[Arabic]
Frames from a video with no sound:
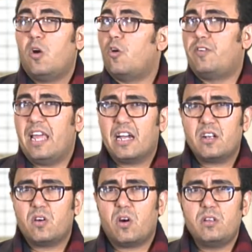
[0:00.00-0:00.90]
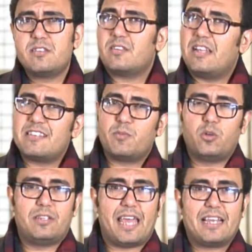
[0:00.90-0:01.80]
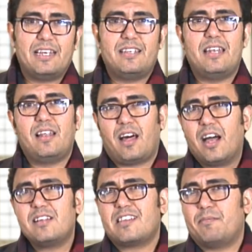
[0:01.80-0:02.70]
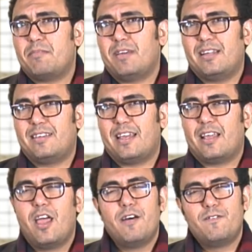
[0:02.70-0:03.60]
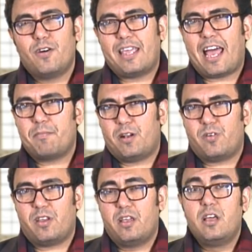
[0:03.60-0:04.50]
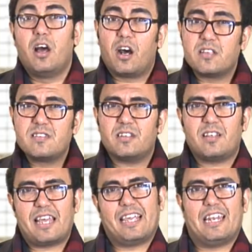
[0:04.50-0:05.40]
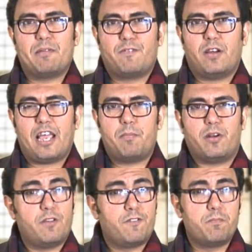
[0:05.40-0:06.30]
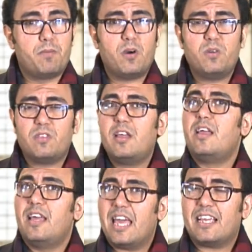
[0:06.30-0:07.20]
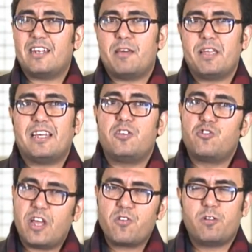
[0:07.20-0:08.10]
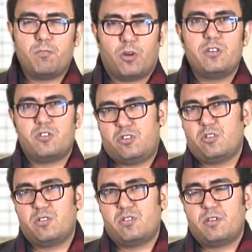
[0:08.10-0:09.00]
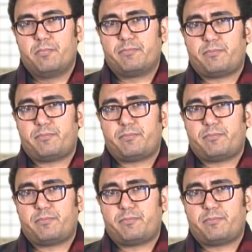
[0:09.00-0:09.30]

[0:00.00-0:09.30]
وفي الاخر خالص لازم كنت اكد ان الايلتس كمان محتاج vocabulary خاصة academic vocabulary for both academic and general module students